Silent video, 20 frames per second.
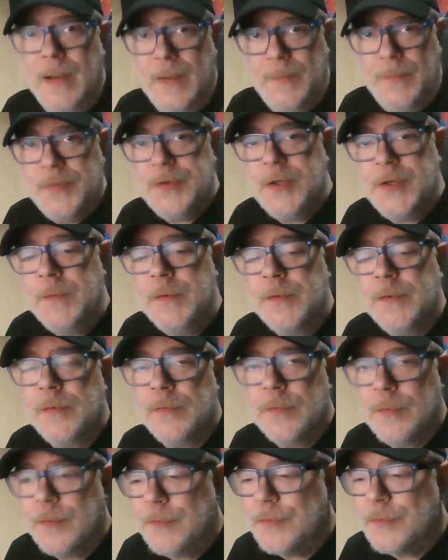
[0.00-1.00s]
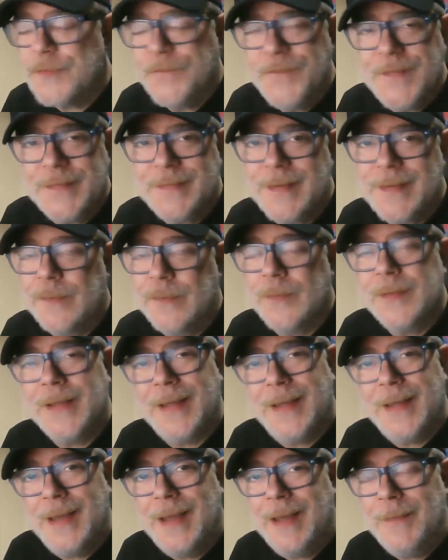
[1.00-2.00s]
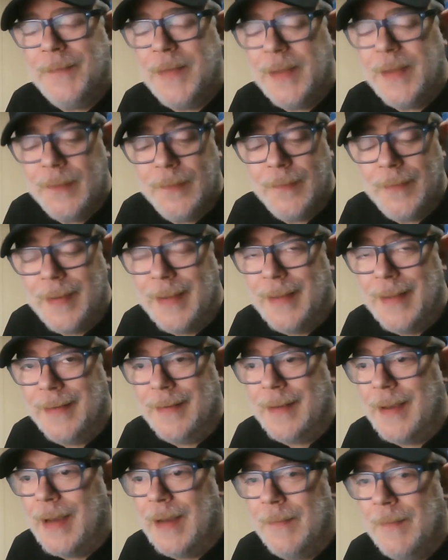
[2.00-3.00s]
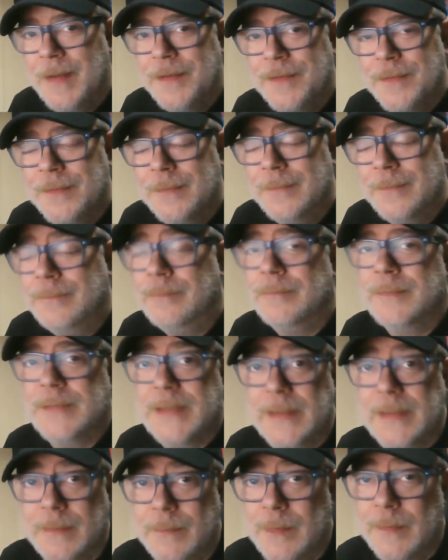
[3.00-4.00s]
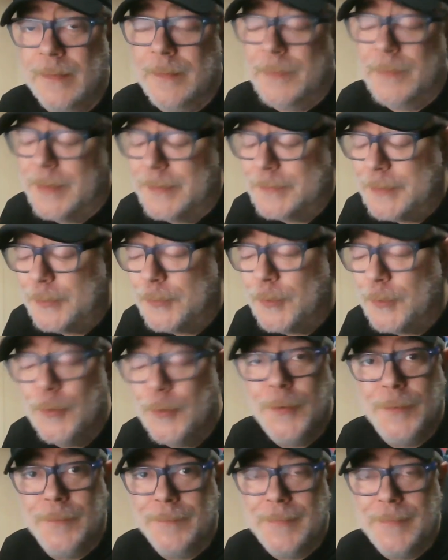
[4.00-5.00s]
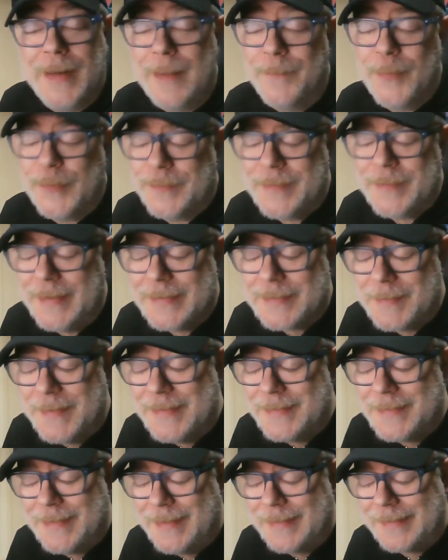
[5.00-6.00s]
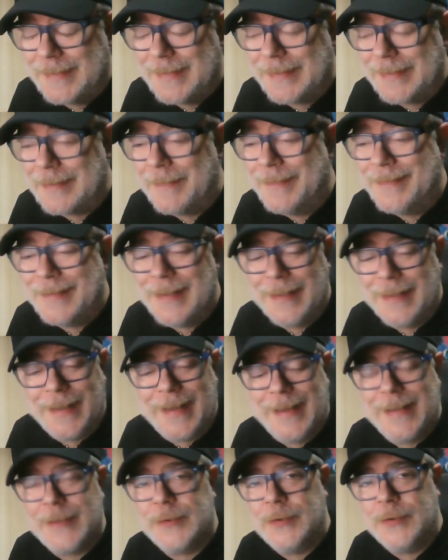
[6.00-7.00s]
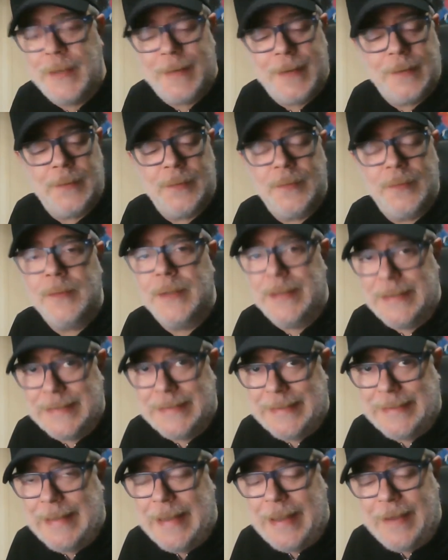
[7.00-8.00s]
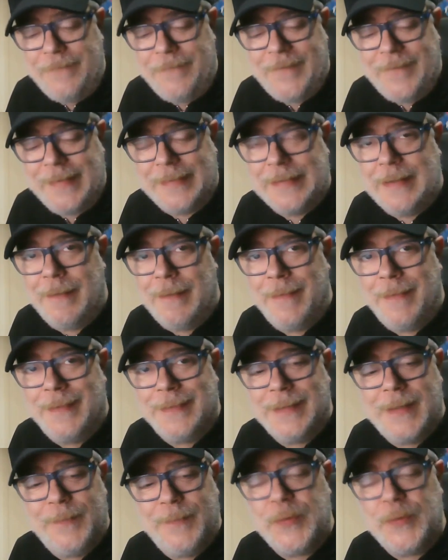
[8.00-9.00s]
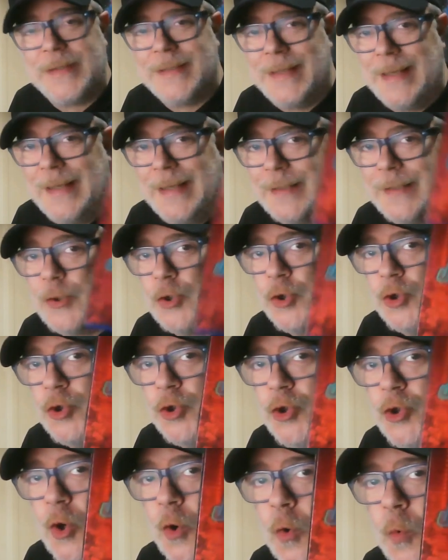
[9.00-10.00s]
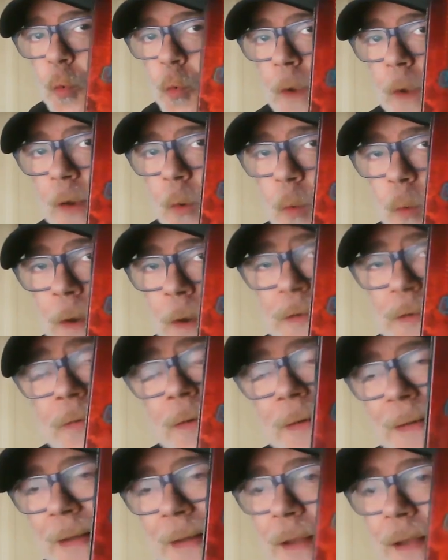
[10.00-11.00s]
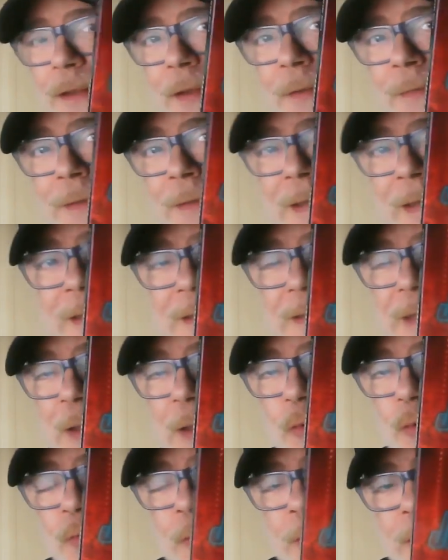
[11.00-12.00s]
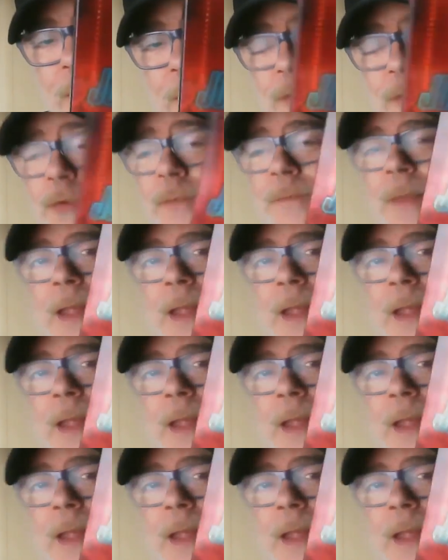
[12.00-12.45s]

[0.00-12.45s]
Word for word: Pues hoy voy con uno de los ofertazos que he pillado en Amazon. Sí, bueno, el título de la portada ya sabéis exactamente de qué estoy hablando. Y sí, efectivamente, pues es John Wick 4 en edición de Estados Unidos